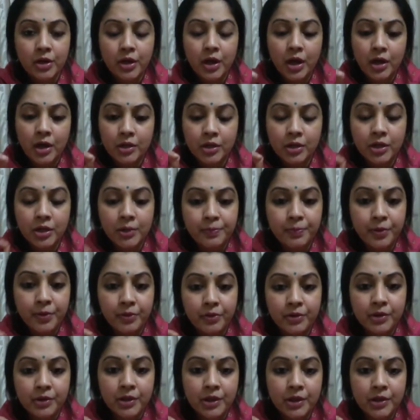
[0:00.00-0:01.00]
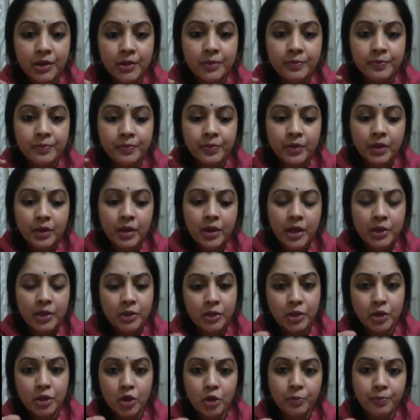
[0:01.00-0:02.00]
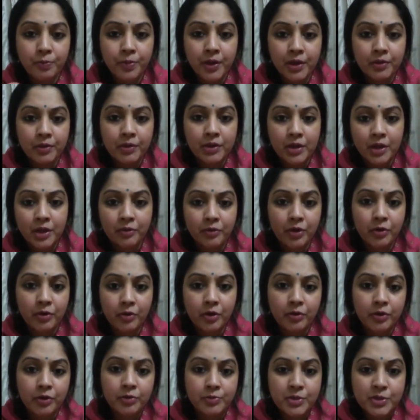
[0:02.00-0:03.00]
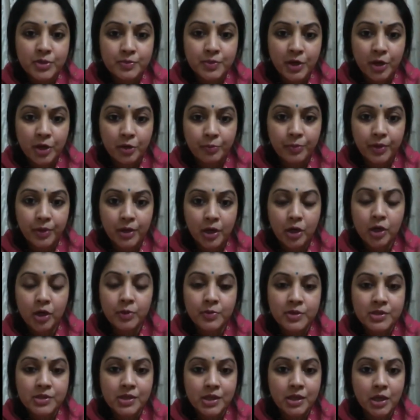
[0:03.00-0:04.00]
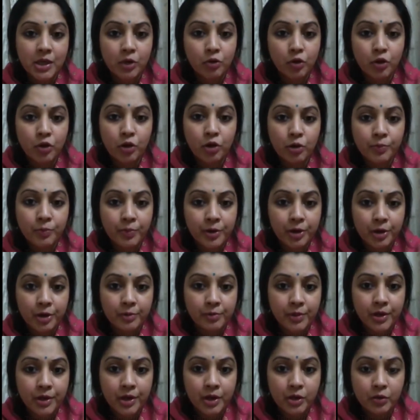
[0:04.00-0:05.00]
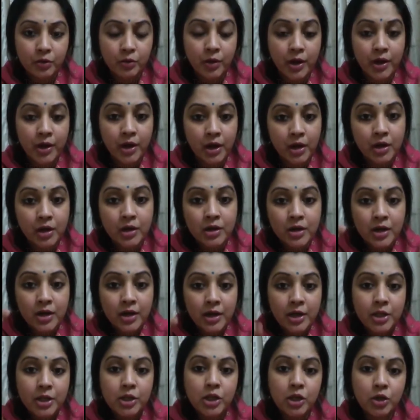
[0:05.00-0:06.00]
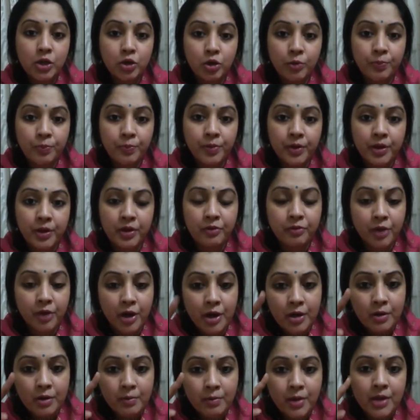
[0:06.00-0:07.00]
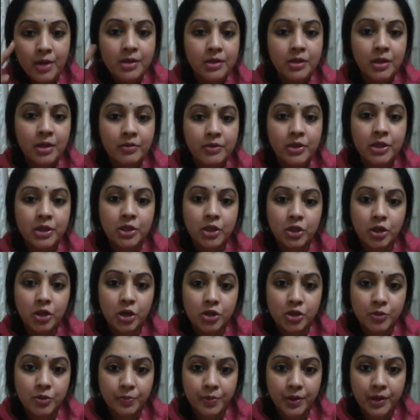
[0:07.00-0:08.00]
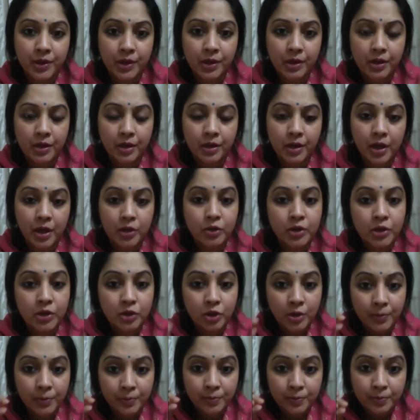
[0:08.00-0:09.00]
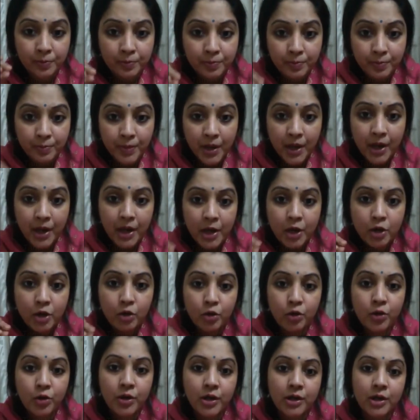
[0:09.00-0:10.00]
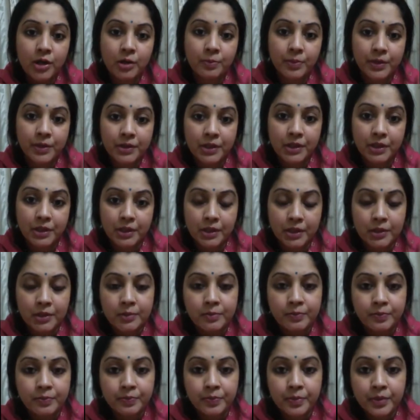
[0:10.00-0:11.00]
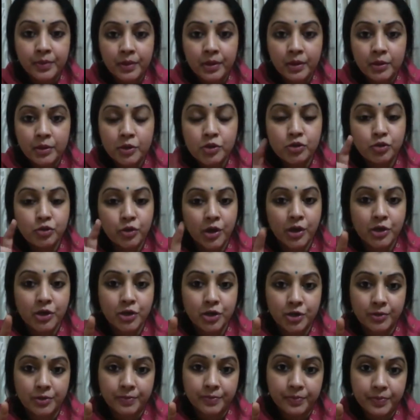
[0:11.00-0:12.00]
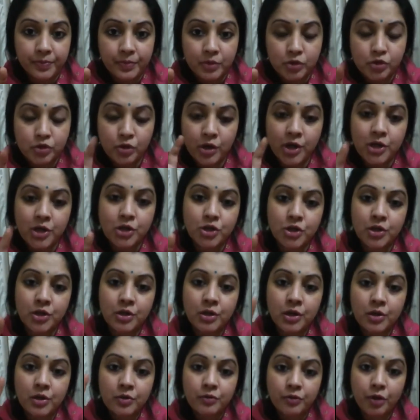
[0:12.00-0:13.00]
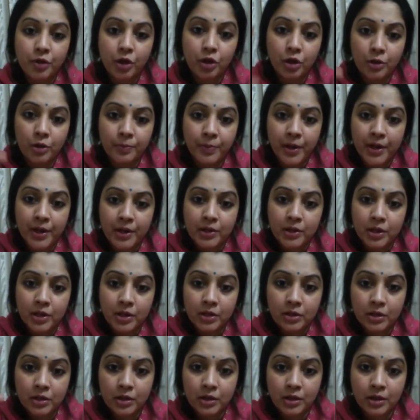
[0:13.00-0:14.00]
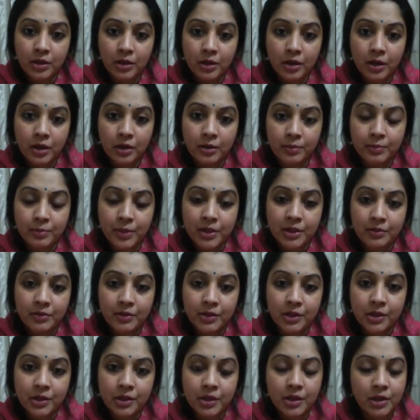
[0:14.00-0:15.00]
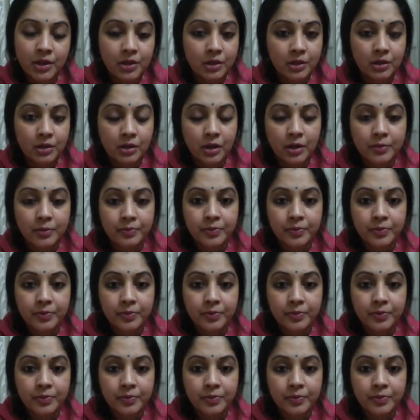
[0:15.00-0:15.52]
அதாவது இப்போ வந்து எத்தனையோ பேர் வந்து எவ்வளோ எவ்வளோ வந்து மிஸ்பிஹேவ் பண்ணாலும் நம்ம சிலர்லாம் ஓவர்லுக் பண்ணுற மாதிரி இருக்கும் ஆனால் இந்த குரூப்பு ஒன் மந்த்தாக வந்து இந்த டார்ச்சர் பண்ணிட்டுருக்காங்க இருக்காங்க அதுவும் இதோட மெயின் ரூட் என்னன்னு பார்த்தீங்கன்னா இந்த சுரேஷ் சுரேஷ் ஃபாலோட் பை இந்த இந்த மதிவதனன் என்றது